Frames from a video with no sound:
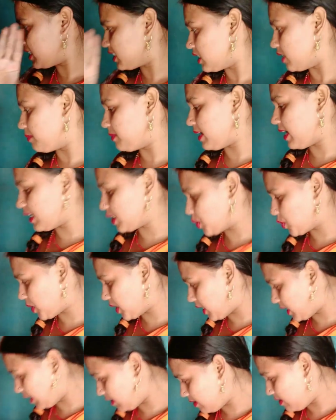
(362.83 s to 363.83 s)
किचन में आ
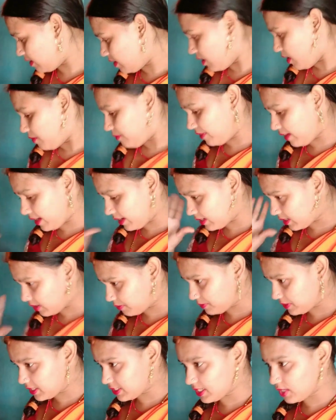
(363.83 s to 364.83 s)
चुके हैं फाइनली
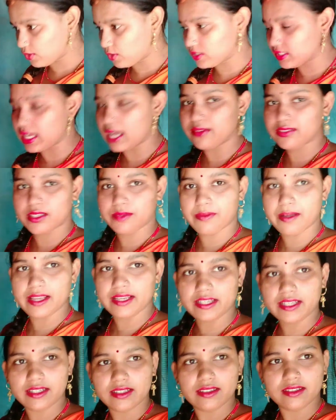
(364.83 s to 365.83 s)
अब किचन को साफ
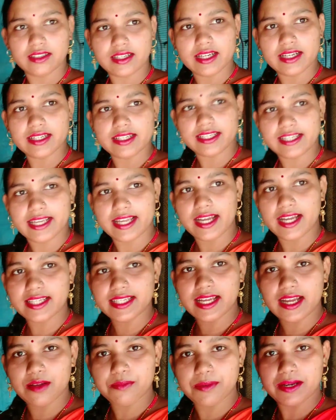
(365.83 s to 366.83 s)
सफाई करनी है
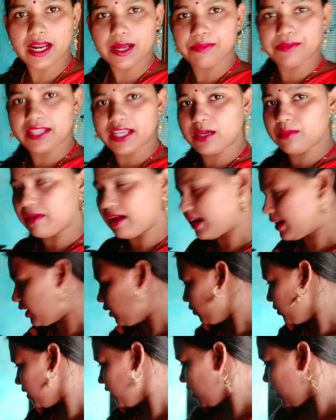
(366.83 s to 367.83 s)
यहाँ पर आप देख पा रहे
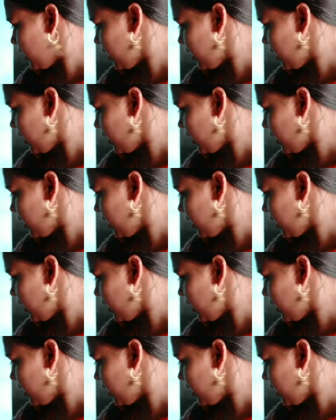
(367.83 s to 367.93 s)
होंगे कि